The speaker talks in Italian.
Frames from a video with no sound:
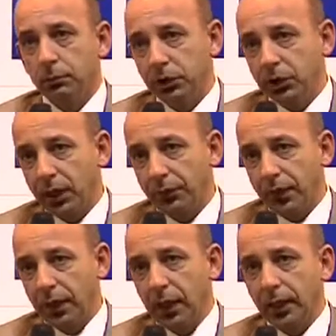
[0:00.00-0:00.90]
per stare
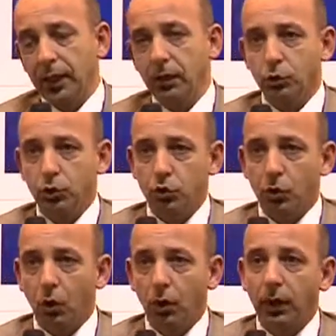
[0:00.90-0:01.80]
fedeli anche al nostro
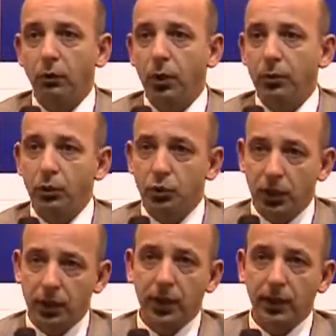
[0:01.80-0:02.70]
slogan un amico in
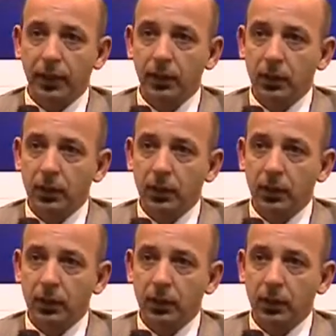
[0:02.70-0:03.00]
Sardegna.